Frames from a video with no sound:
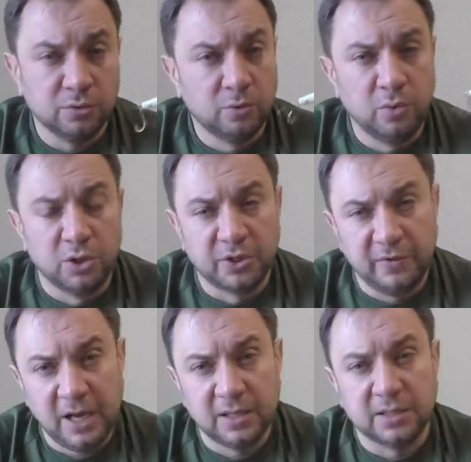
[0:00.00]
Ну больше
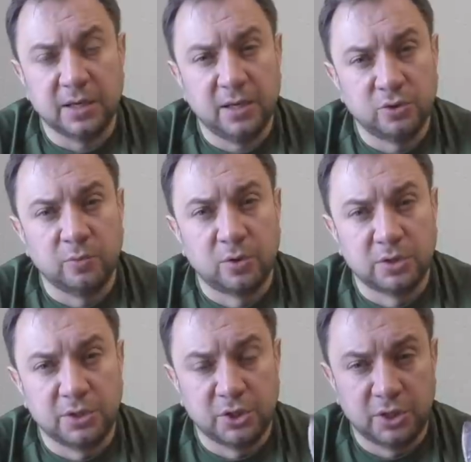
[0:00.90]
вряд ли, скорее всего,
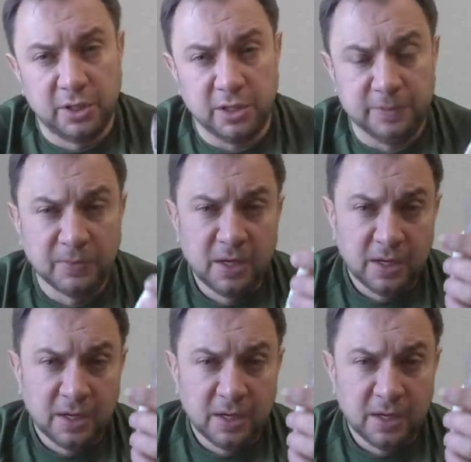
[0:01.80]
просто тяжелее.